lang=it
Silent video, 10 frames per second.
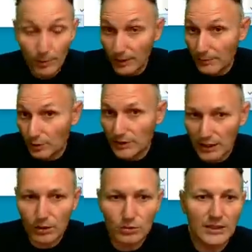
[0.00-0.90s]
per
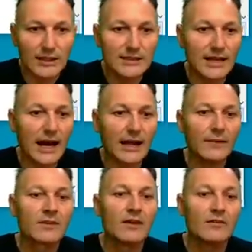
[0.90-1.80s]
poterlo
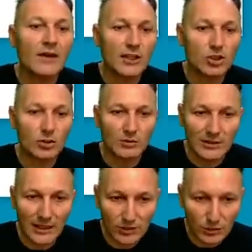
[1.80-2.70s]
utilizzare faccio
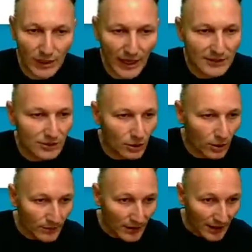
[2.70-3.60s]
tasto destro